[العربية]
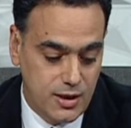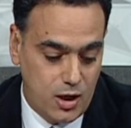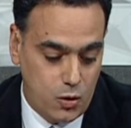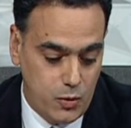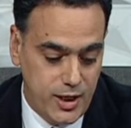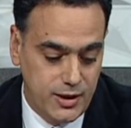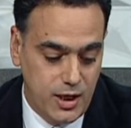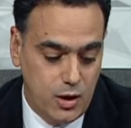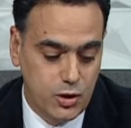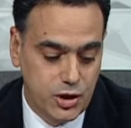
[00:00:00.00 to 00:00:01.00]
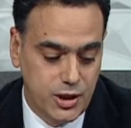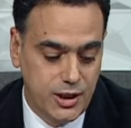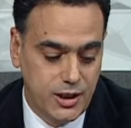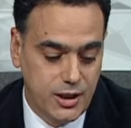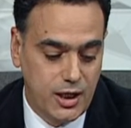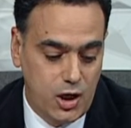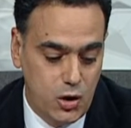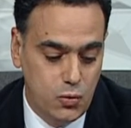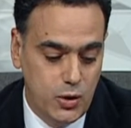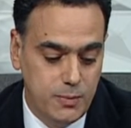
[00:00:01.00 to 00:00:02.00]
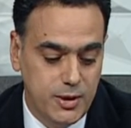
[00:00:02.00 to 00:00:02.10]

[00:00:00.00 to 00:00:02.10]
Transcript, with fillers: عويده والشيخ علوي